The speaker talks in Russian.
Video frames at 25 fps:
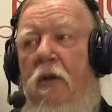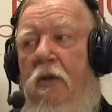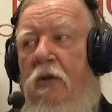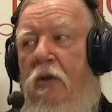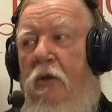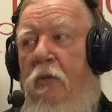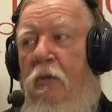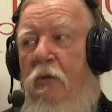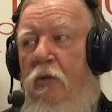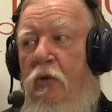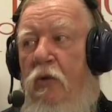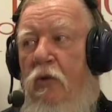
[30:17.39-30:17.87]

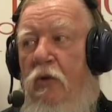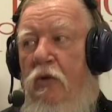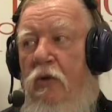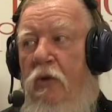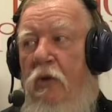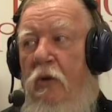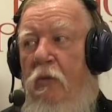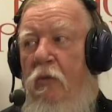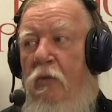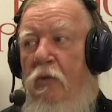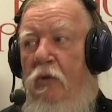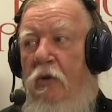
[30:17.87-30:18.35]
чем то,
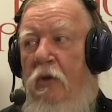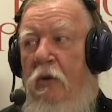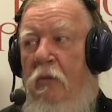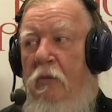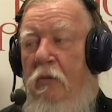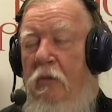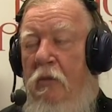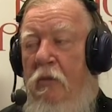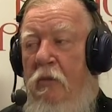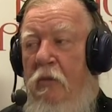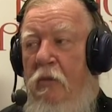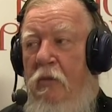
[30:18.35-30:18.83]
что ему
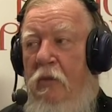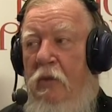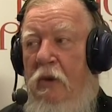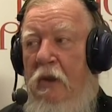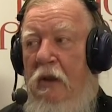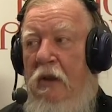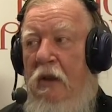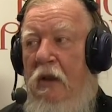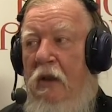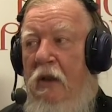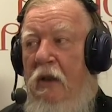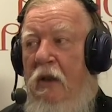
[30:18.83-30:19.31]
там
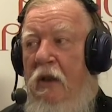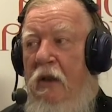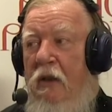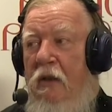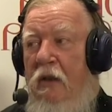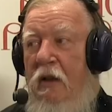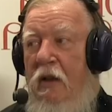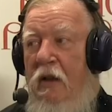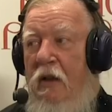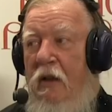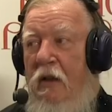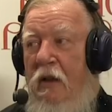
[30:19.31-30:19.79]

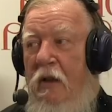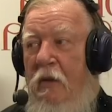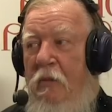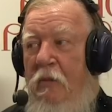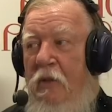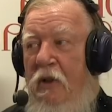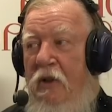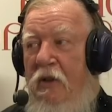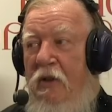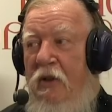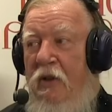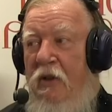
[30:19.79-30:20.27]
предлагает
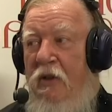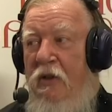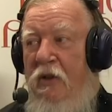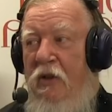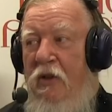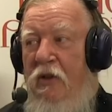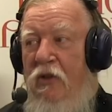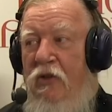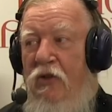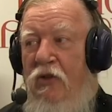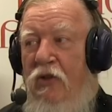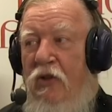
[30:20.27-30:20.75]
обитый
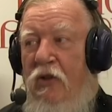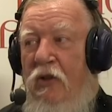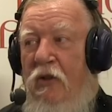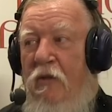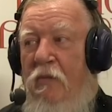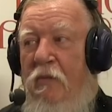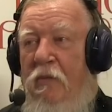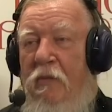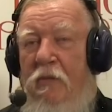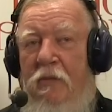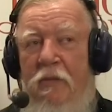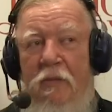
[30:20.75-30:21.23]

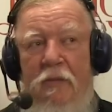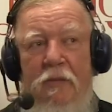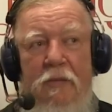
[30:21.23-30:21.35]
ситчиком.